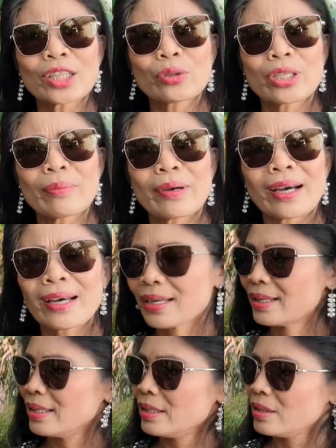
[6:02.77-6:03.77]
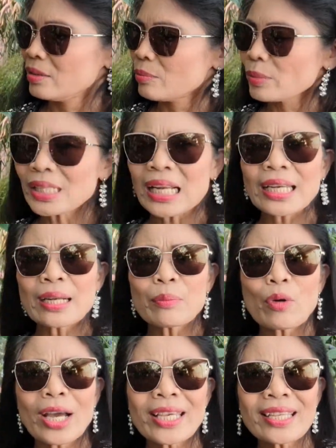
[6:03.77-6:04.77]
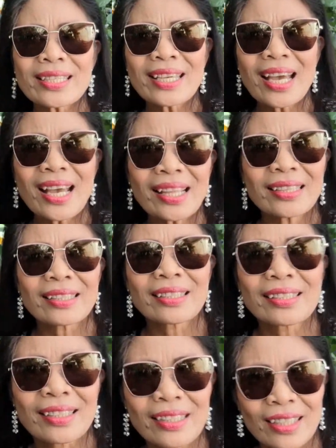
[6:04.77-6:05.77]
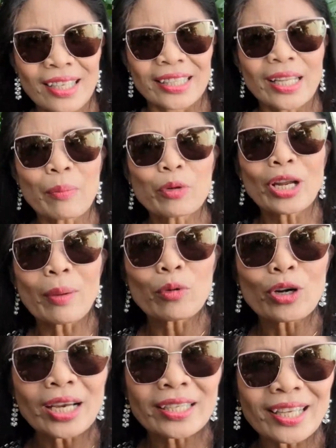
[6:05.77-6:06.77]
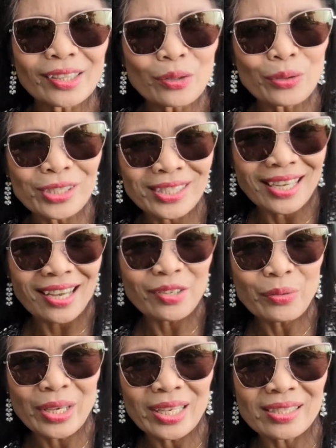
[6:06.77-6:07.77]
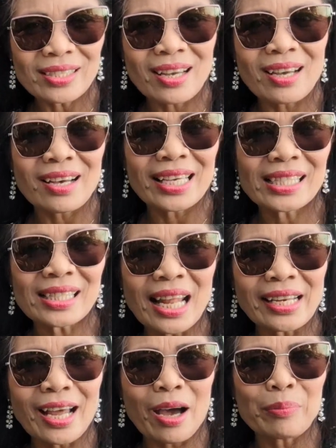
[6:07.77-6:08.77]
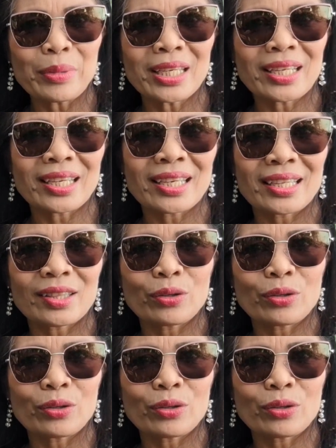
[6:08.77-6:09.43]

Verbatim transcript: ito di ba madali lang buhayin yan damo-damo lang yan doon sa ano eh sa isla namin eh